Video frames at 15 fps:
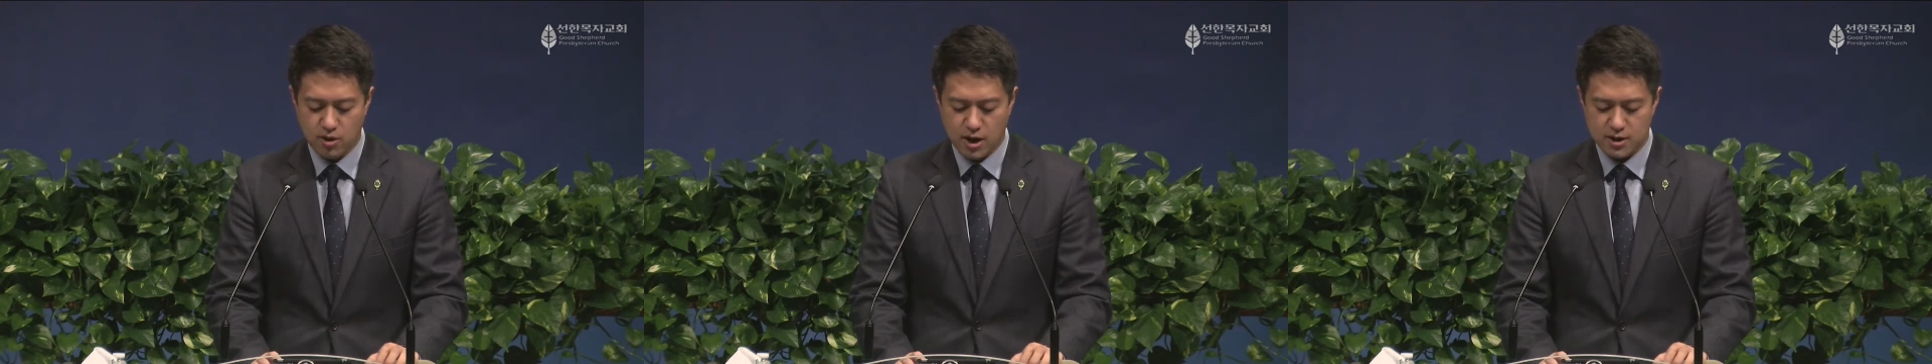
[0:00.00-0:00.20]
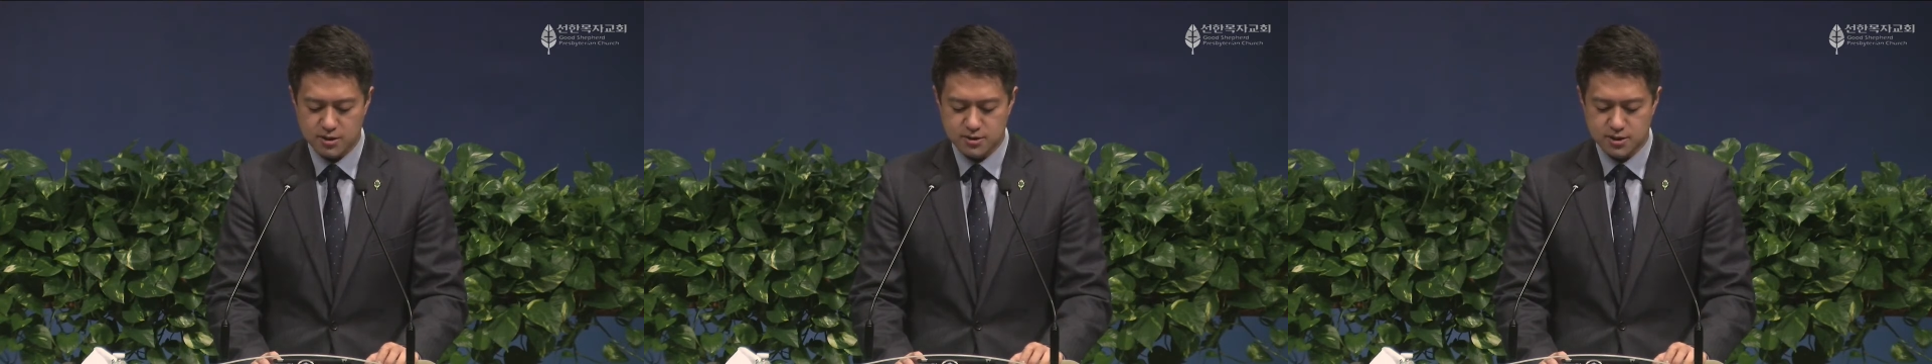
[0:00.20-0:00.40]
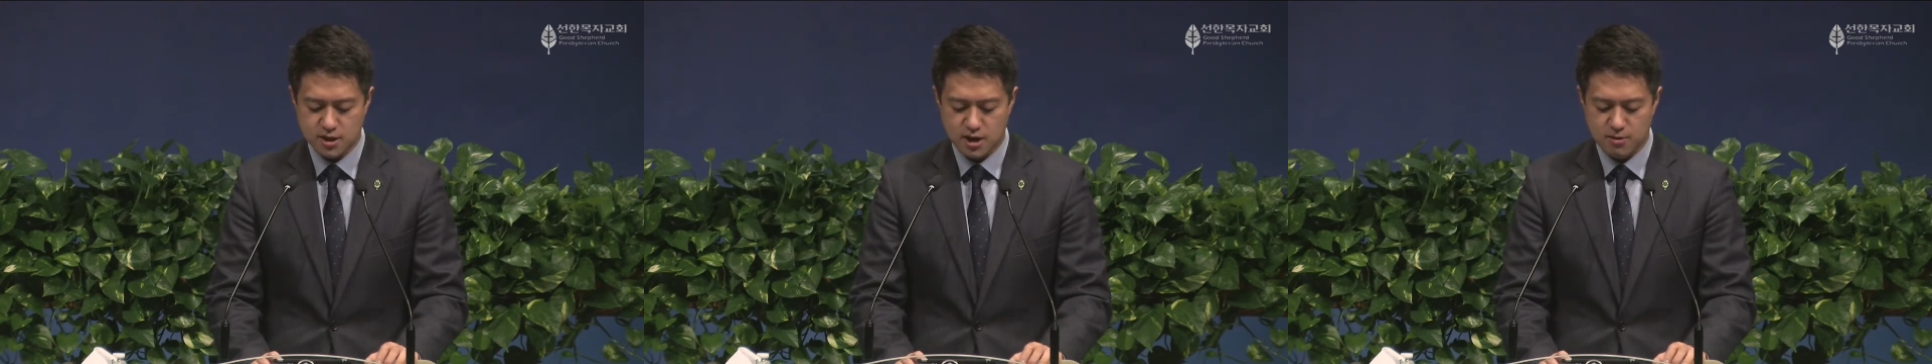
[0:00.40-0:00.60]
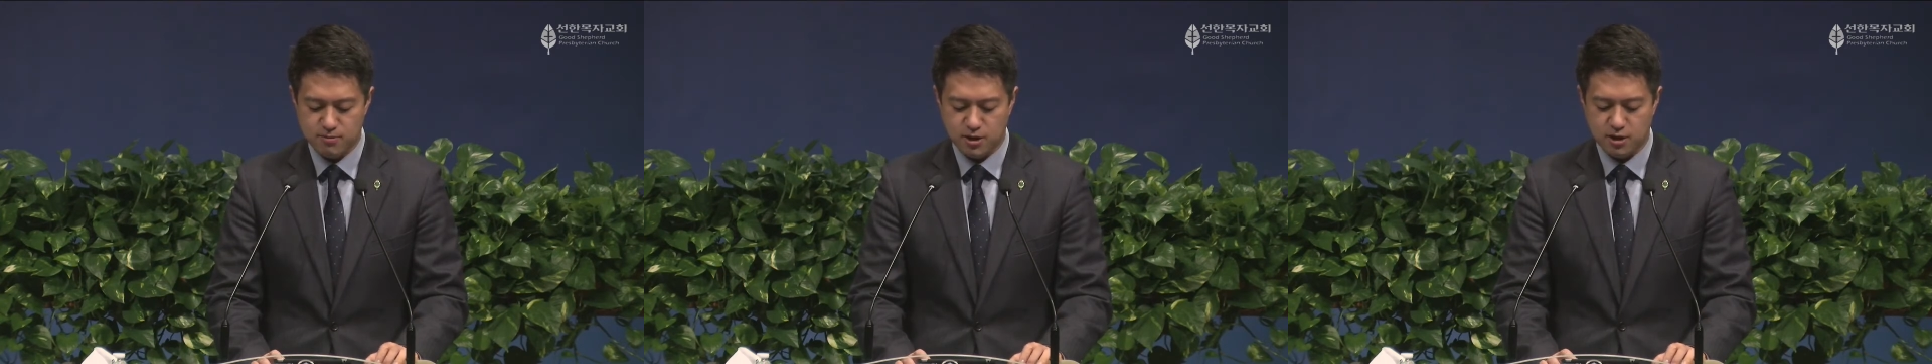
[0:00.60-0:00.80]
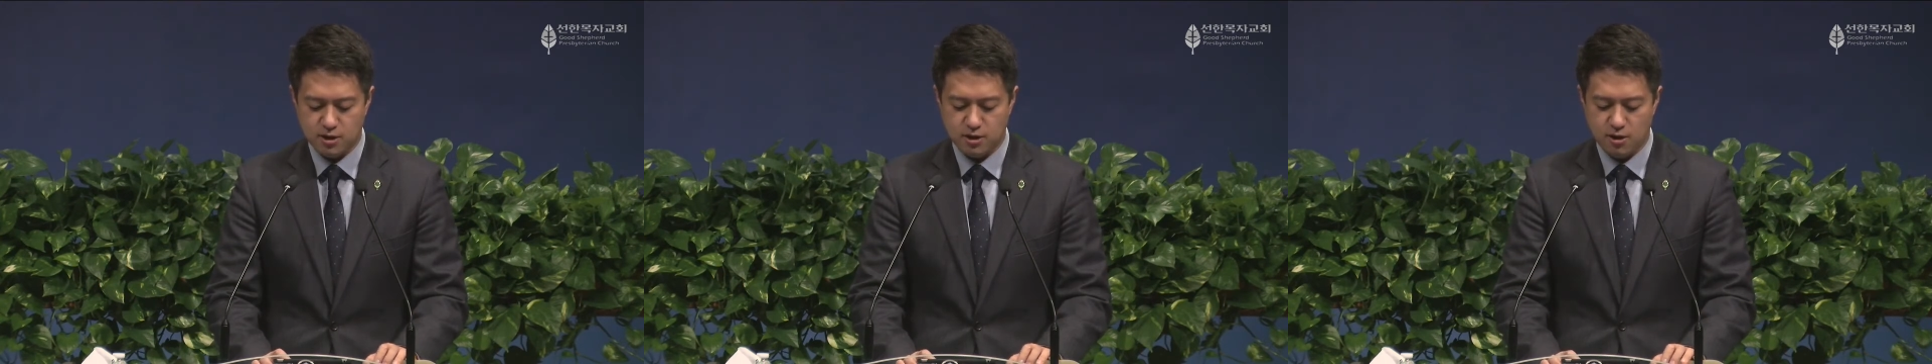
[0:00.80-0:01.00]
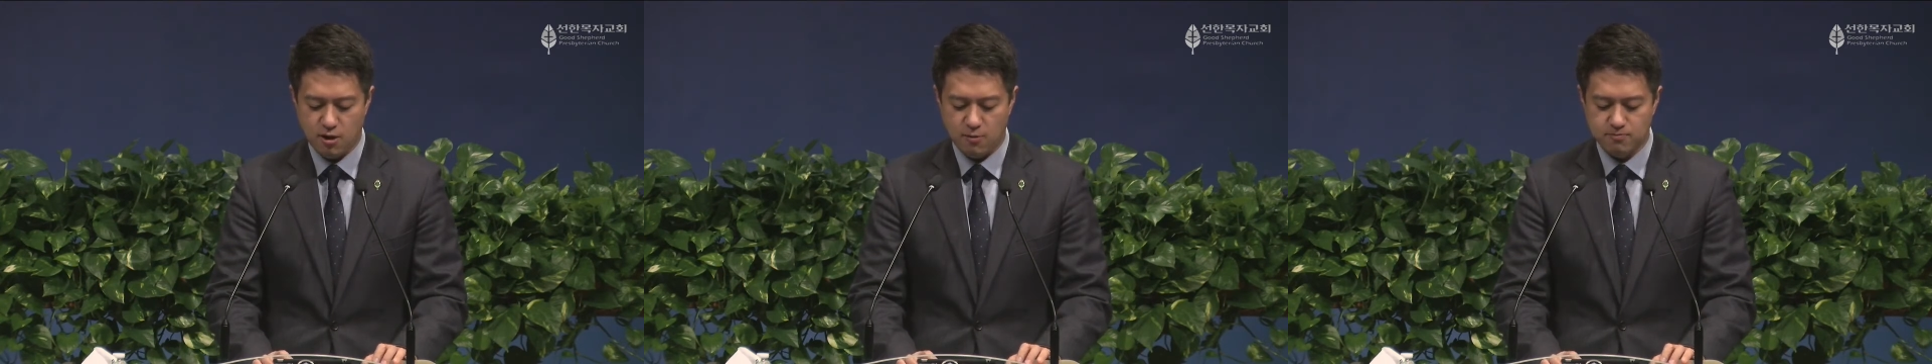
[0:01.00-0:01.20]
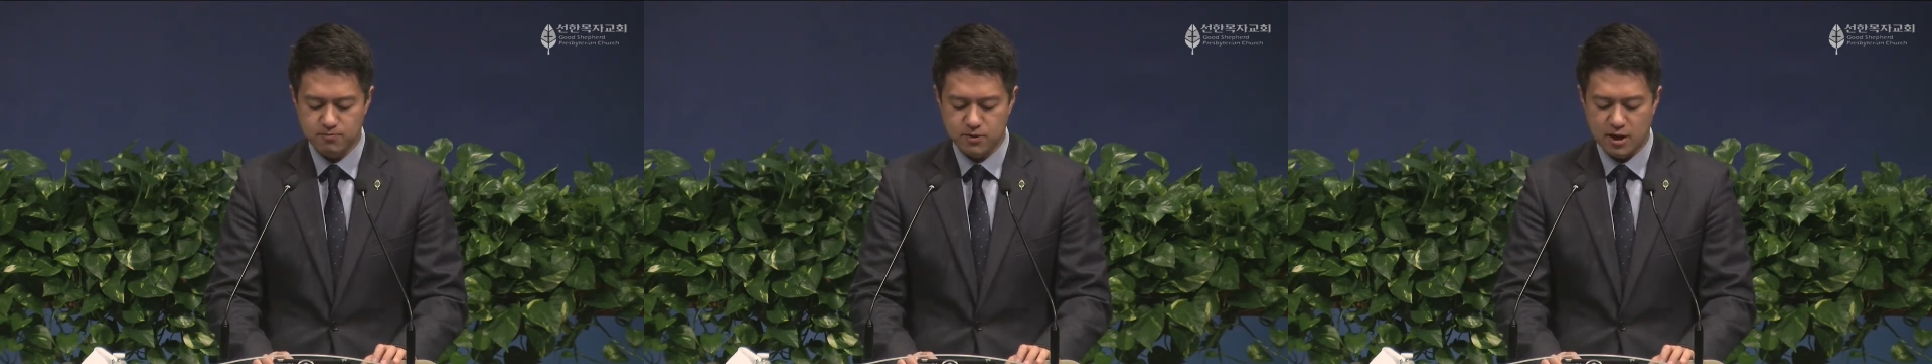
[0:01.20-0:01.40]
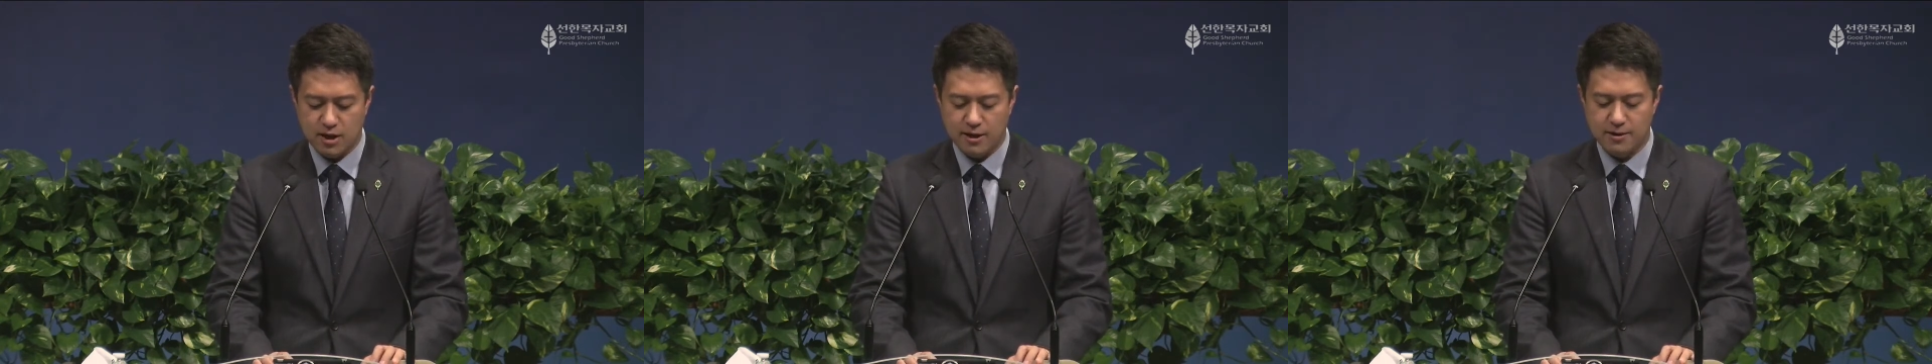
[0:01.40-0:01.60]
갈 사람이
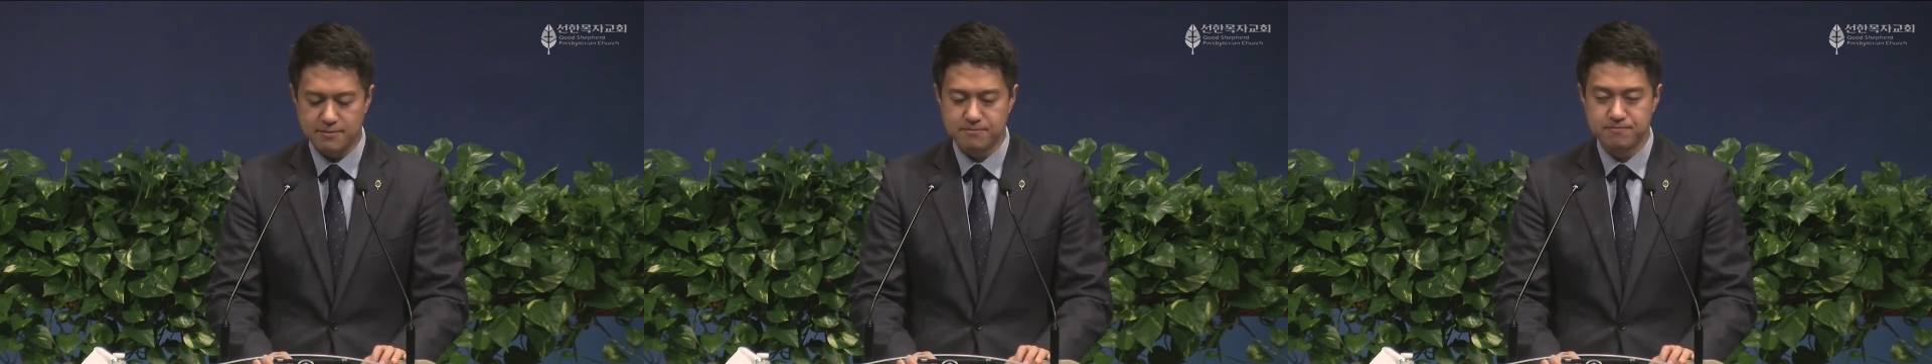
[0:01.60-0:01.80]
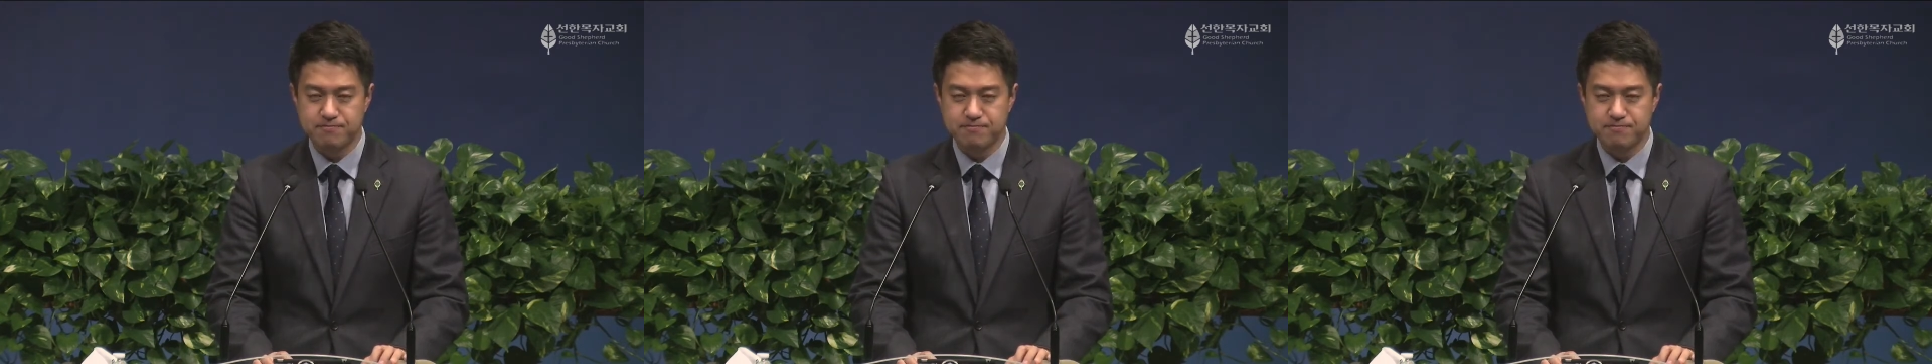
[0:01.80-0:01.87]
없다.